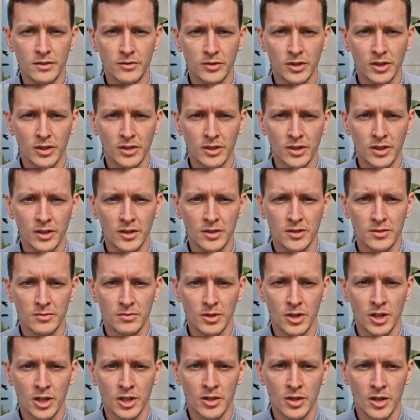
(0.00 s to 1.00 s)
trainiert, es
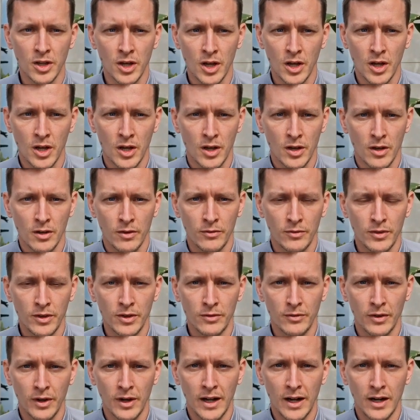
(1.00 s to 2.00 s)
wird viel
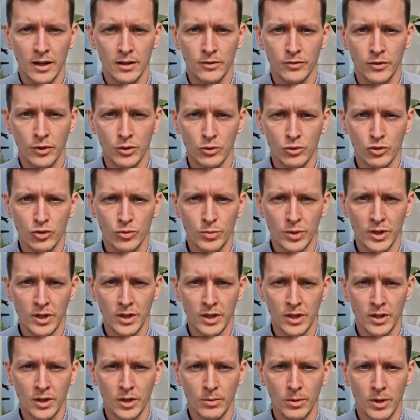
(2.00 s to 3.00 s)
verlangt von uns
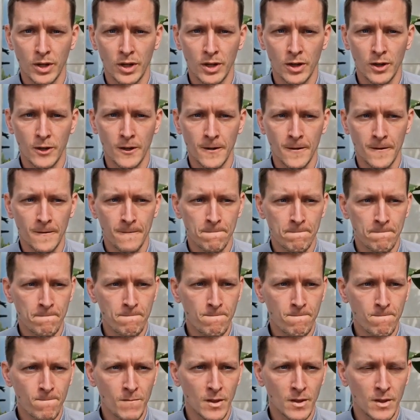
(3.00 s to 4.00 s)
Spielern, aber
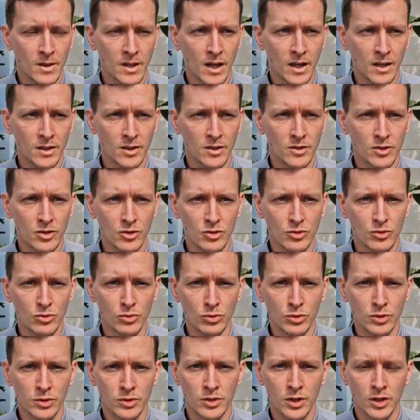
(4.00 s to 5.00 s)
ich denke, das ist
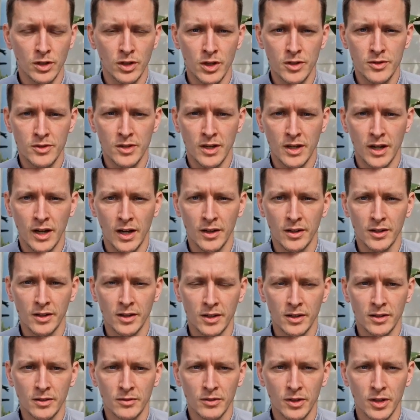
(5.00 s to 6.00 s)
gut. Da kann sich keiner
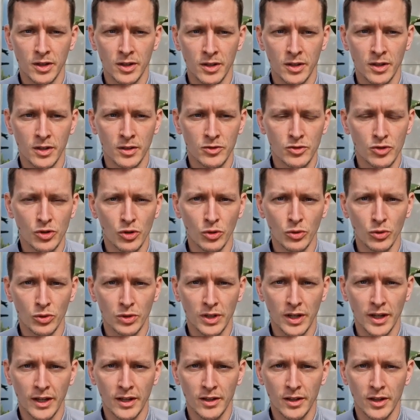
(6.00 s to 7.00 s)
irgendwie
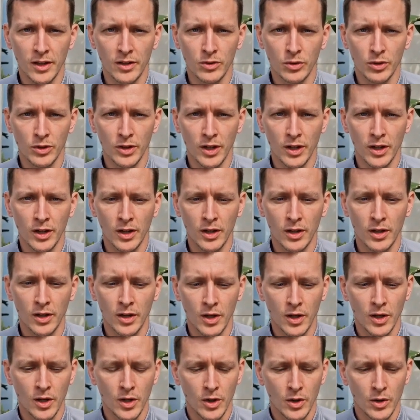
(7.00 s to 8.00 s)
zurücklehnen oder,
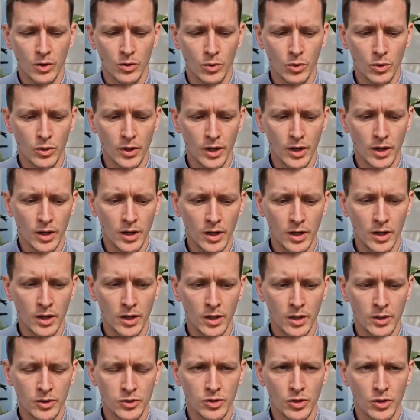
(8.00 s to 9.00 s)

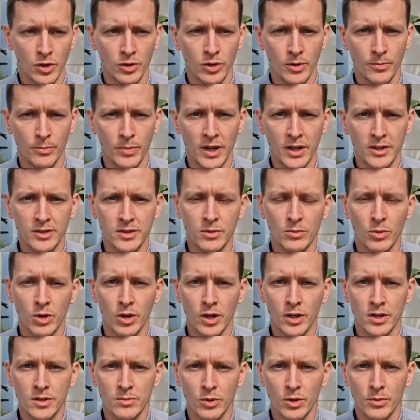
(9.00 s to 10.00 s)
oder sagen, ja passt, ich mache
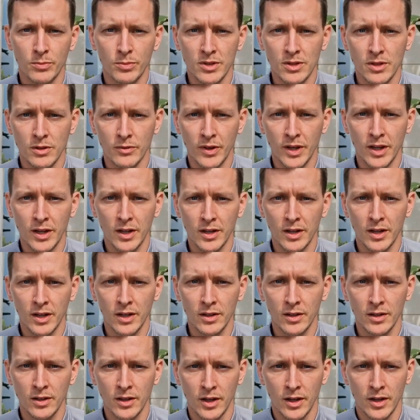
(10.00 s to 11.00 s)
jetzt mal ein bisschen weniger.
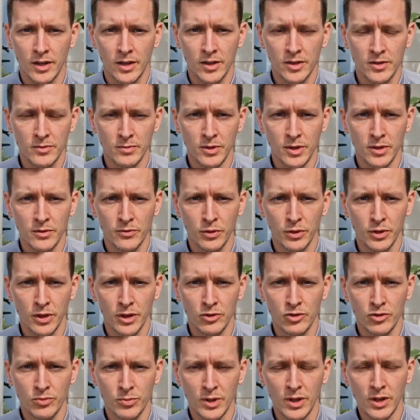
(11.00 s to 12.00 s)
Es wird von jedem
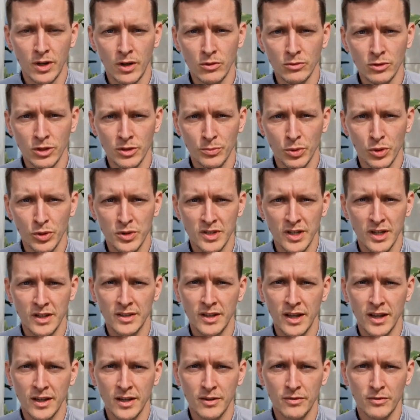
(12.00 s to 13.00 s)
Spieler 100%
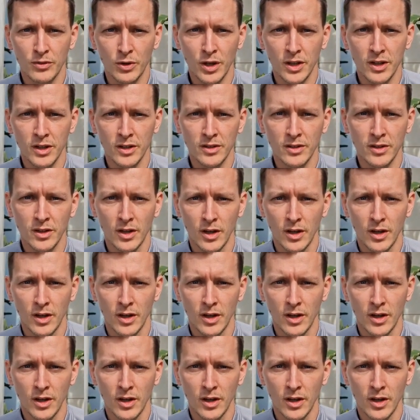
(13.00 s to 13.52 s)
eingefordert